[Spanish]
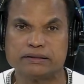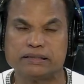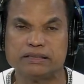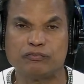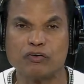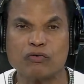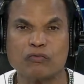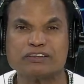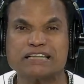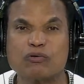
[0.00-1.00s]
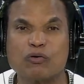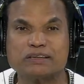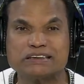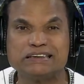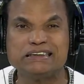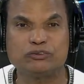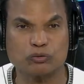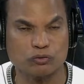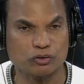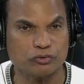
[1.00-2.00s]
Y fueron con ese cortecito
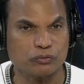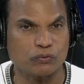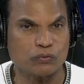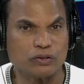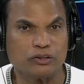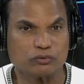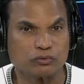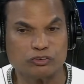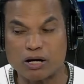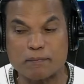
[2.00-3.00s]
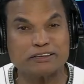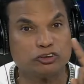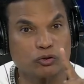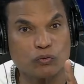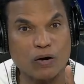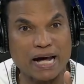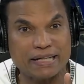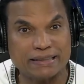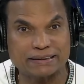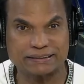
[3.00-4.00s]
donde yo, donde yo la menciono a
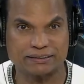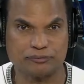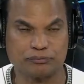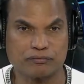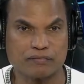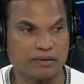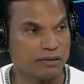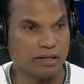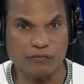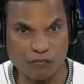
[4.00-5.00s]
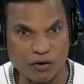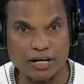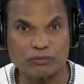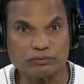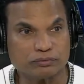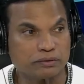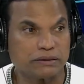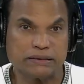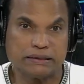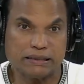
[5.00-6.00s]
ellas. Y fueron
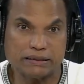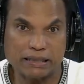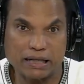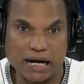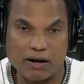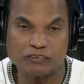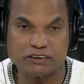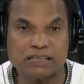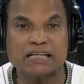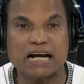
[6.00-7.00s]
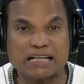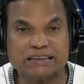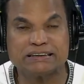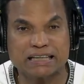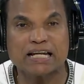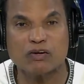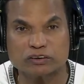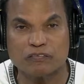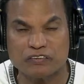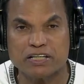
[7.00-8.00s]
a la oficina de la licenciada
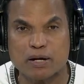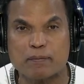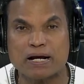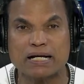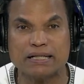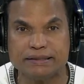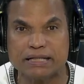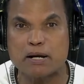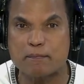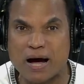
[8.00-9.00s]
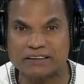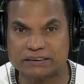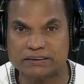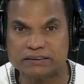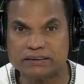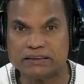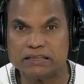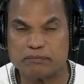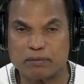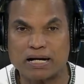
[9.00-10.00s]
Josefina para que le diera el pase,
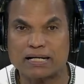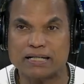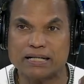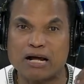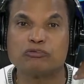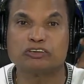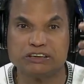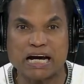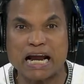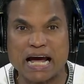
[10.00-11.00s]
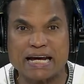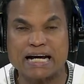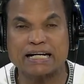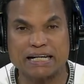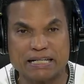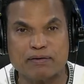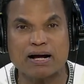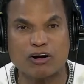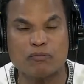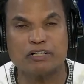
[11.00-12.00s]
para que le anunciara a ella que iban
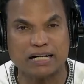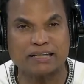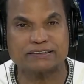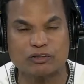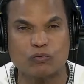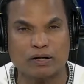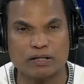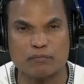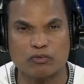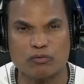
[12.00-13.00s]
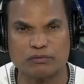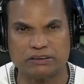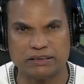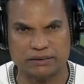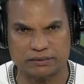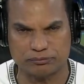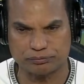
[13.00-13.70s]
a comunicarse con Juan Ramón Gómez Díaz.